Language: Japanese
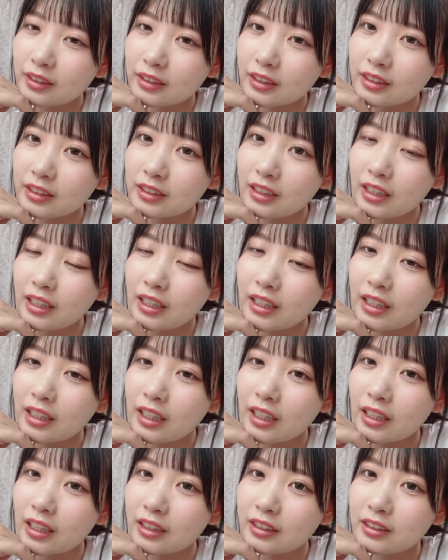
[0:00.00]
さすがに
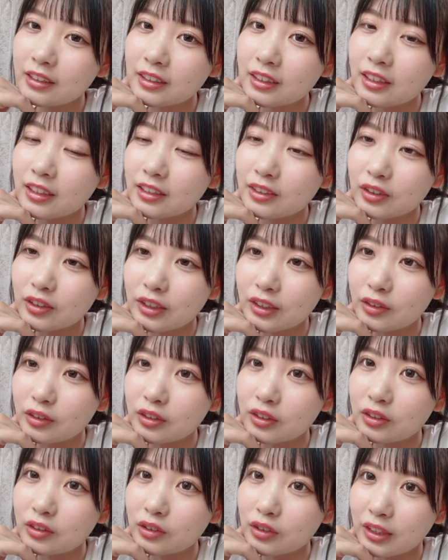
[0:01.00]
アナンすぎて好き好
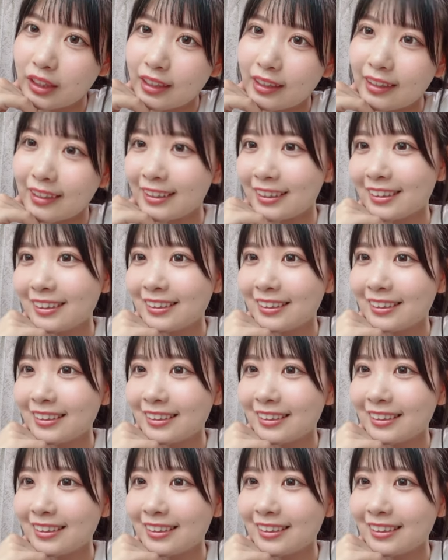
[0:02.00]
き